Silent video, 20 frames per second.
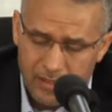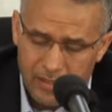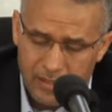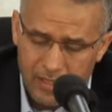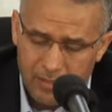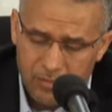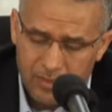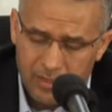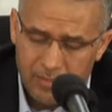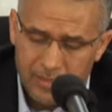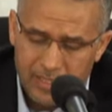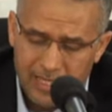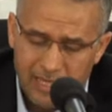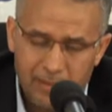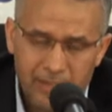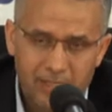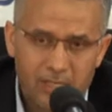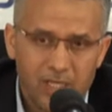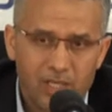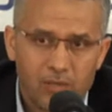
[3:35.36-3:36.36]
لابد من
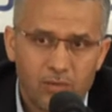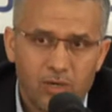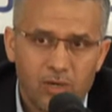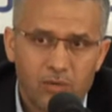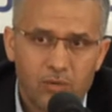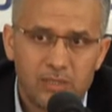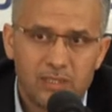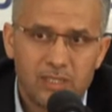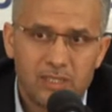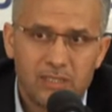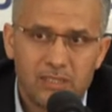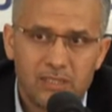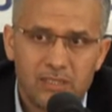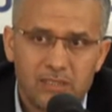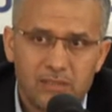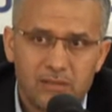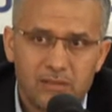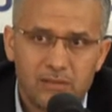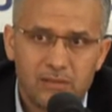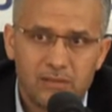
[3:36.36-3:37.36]
الكلام عن الحوار
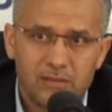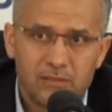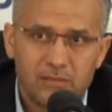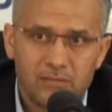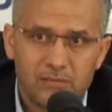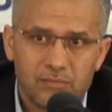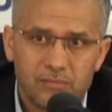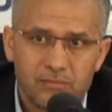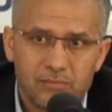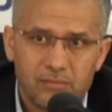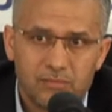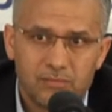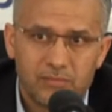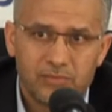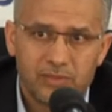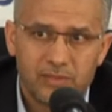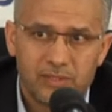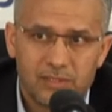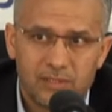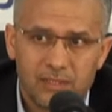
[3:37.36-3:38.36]
الوطني
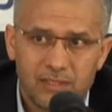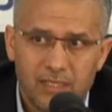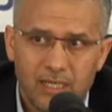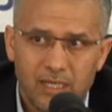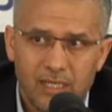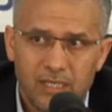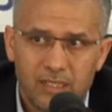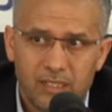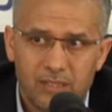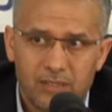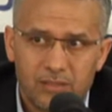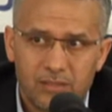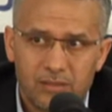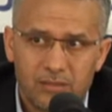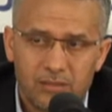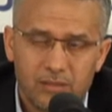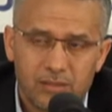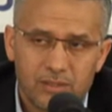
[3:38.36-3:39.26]
في السياق الذي